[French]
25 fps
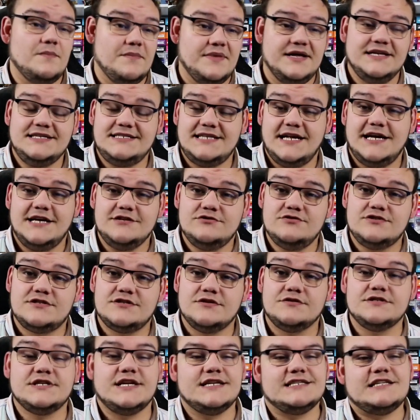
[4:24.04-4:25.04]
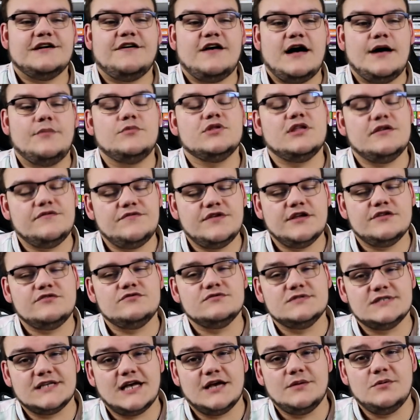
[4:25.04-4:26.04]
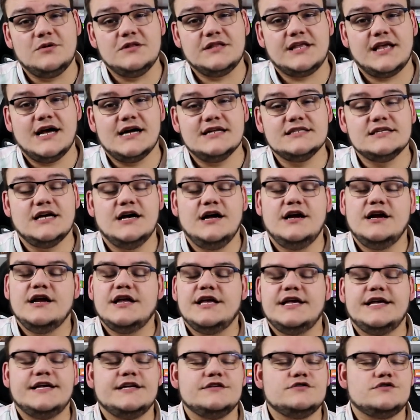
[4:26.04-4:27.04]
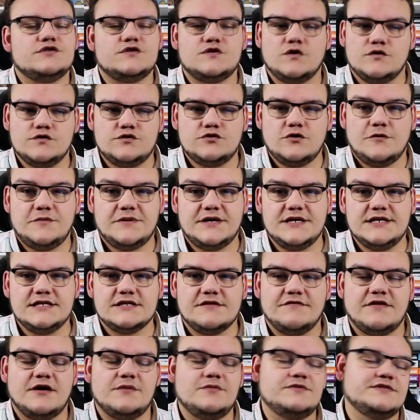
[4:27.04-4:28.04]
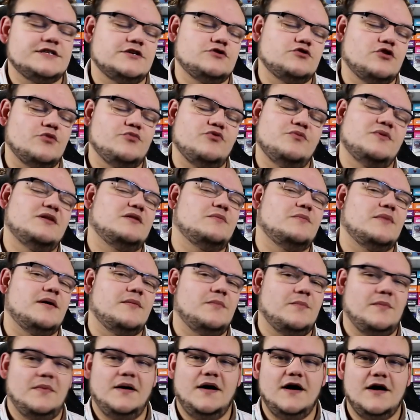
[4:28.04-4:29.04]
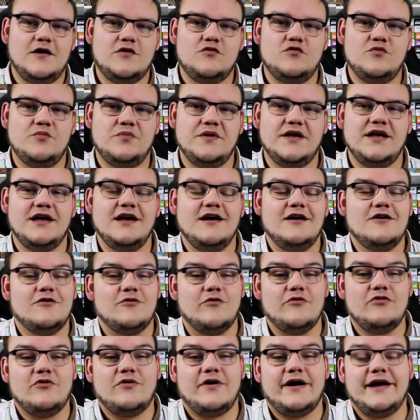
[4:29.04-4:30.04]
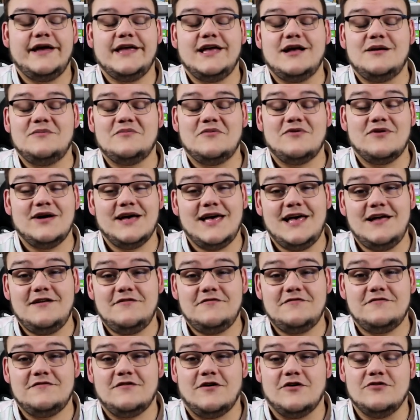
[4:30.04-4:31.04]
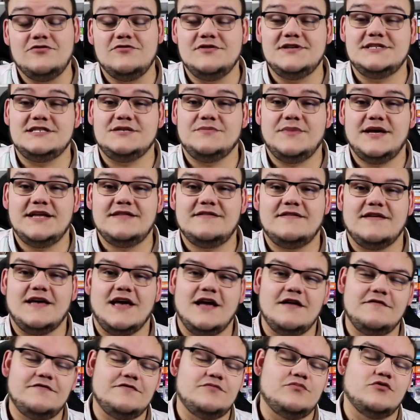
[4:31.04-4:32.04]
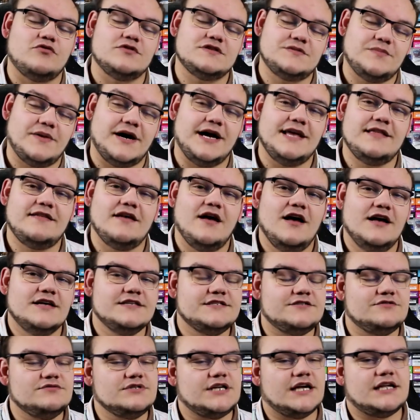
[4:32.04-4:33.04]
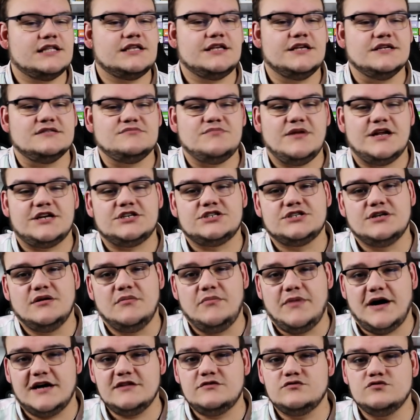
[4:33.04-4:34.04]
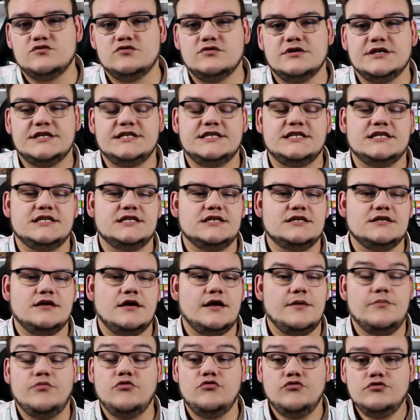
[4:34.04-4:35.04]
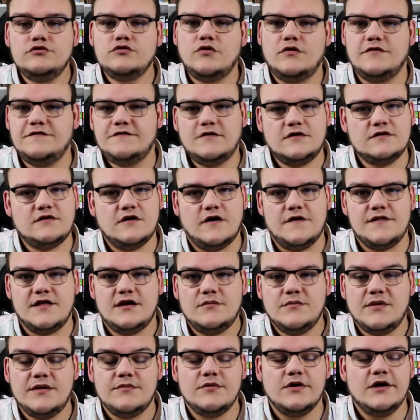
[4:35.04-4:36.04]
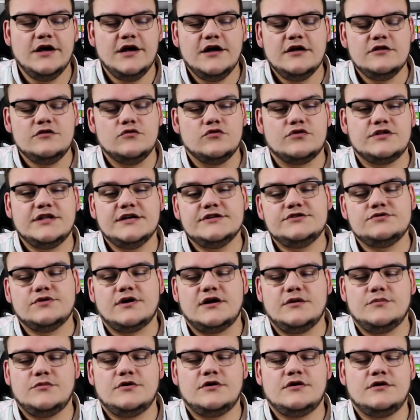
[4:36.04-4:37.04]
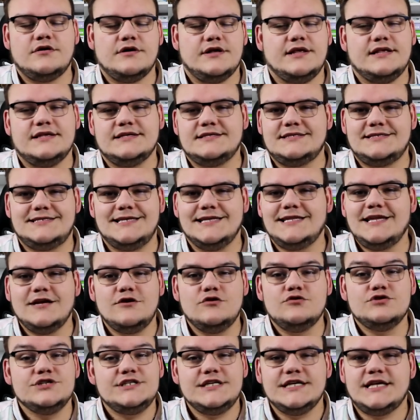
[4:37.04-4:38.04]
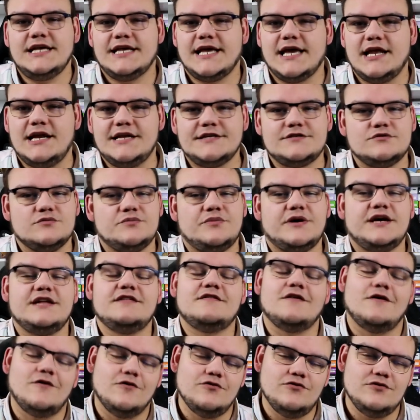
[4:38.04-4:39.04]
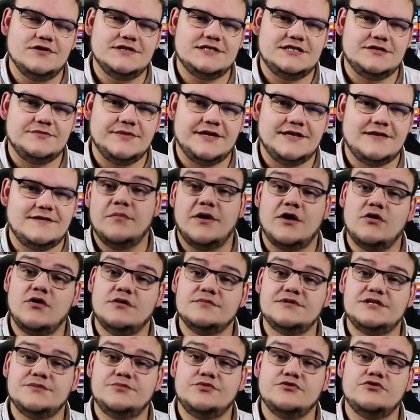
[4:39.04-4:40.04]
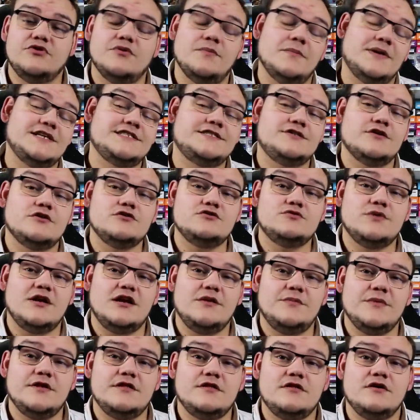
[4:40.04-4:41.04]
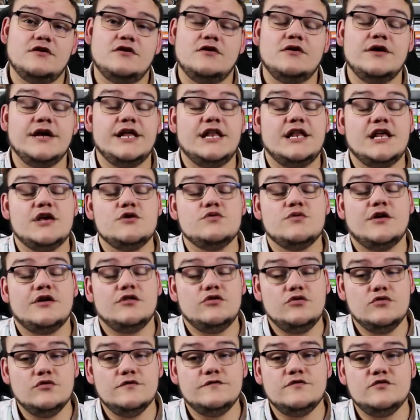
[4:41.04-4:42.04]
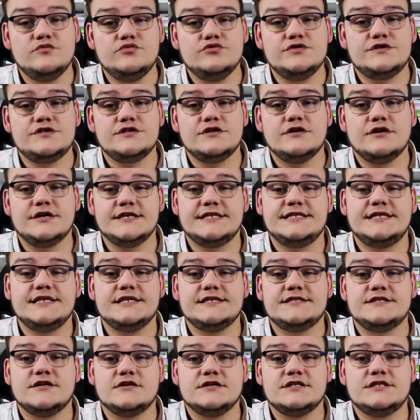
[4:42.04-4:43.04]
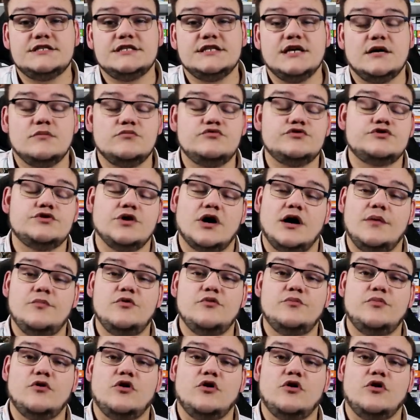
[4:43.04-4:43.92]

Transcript: mais ça a du sens et ça, à mon avis, est une très bonne carte. Et sans surprise, vraiment, ça, j'aurais pu mettre ma main à couper. On aura également Elf en Ultimate, Elf pour Sprite. C'est une carte qui splash partout, qui est beaucoup trop forte en elle-même. Donc, naturellement, c'était logique qu'elle ait son print en Ultimate. Parlons un petit peu de Master Duel maintenant. Il y a eu un nouveau booster qui est sorti, un booster un peu